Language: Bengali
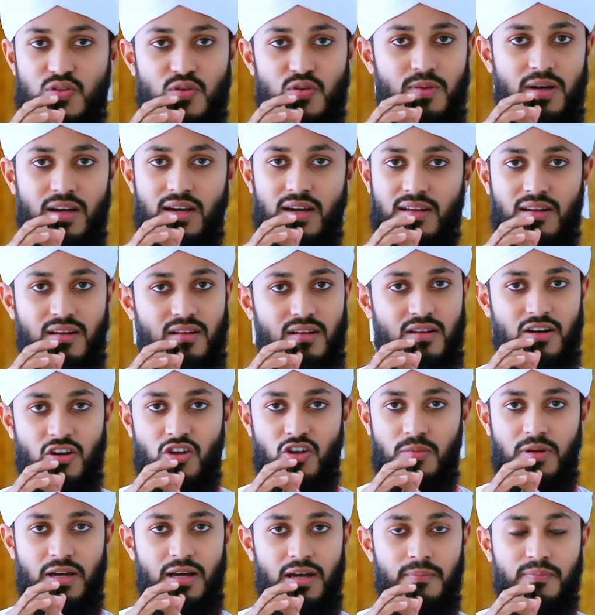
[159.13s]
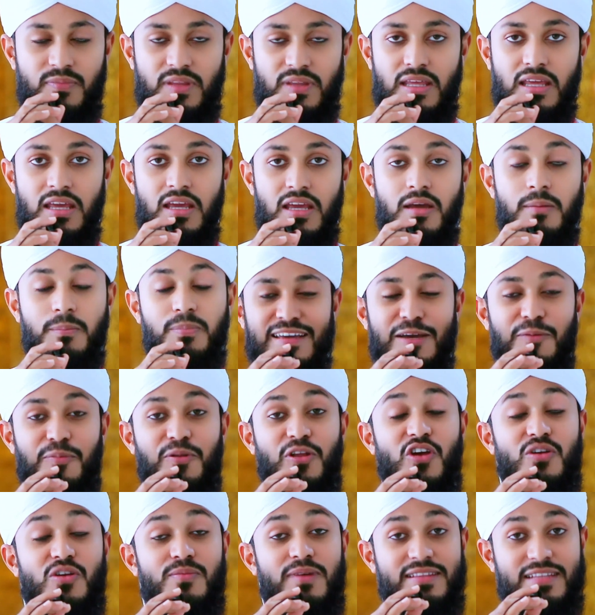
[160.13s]
সুবহান আল্লাহ হামদি
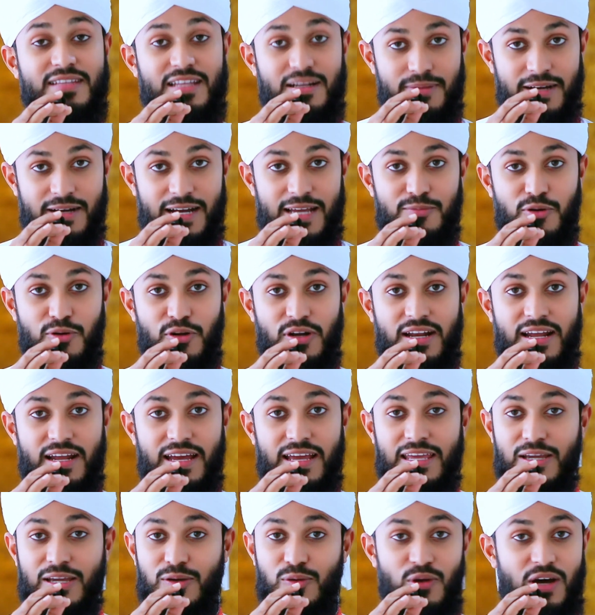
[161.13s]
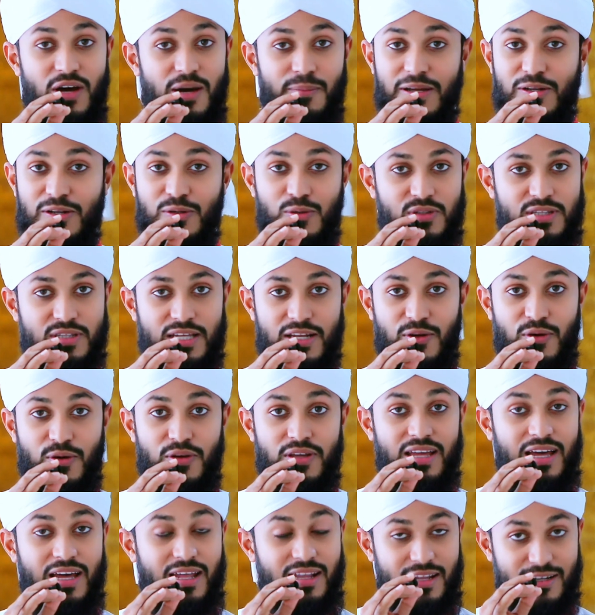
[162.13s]
প্রিয় ইমানদার ভাই বোনেরা এগুলো আমার কথা
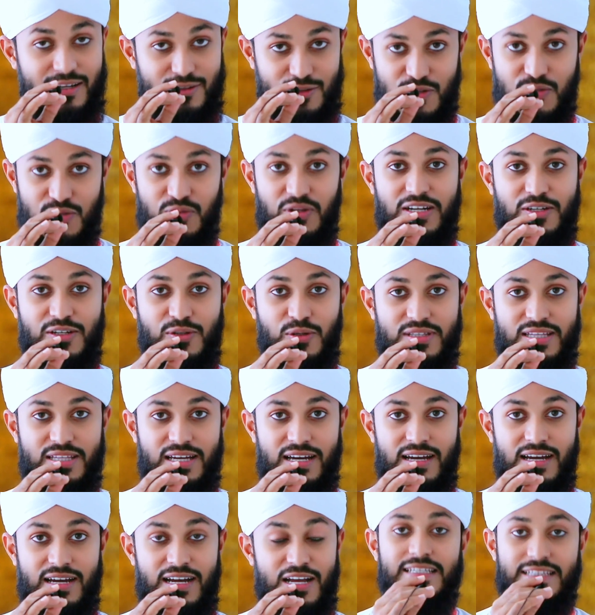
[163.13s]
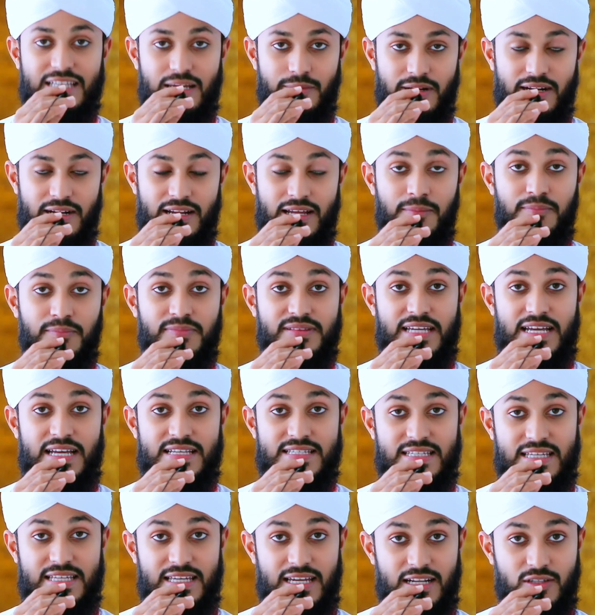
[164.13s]
নয় আল্লাহ রসুলের কথা কিতাবের নাম
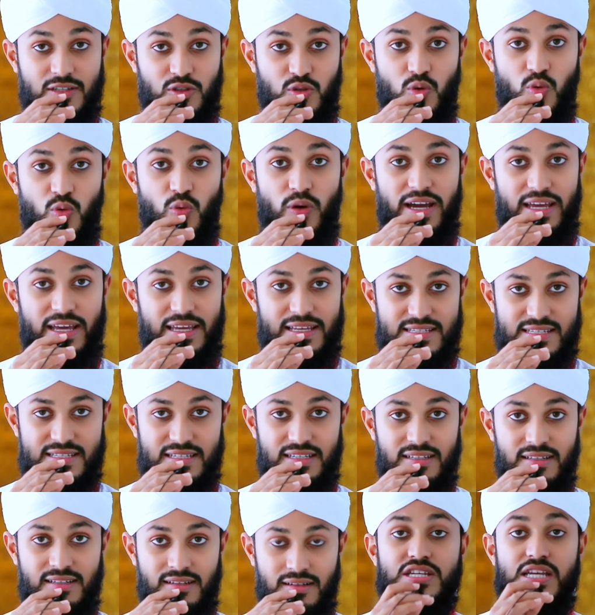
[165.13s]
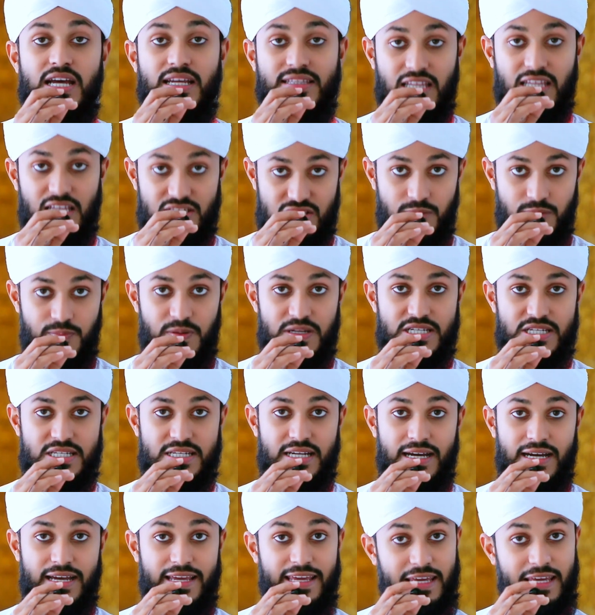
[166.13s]
তাজকেরাতুল ওয়ায়েজিন সাতাশি
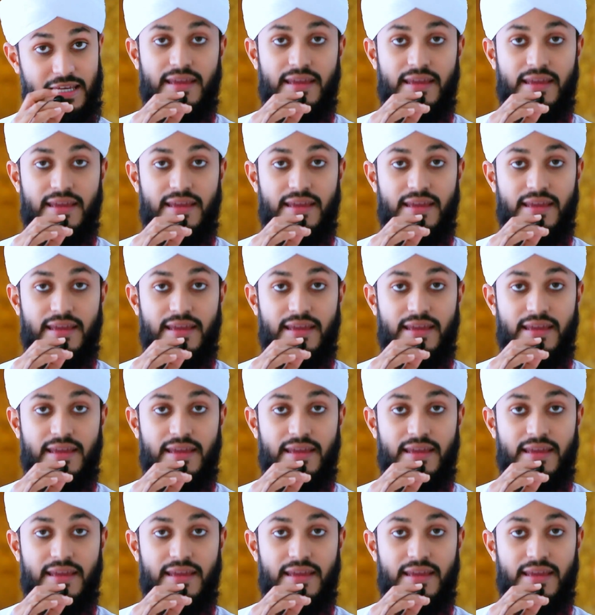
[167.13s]
পৃষ্ঠা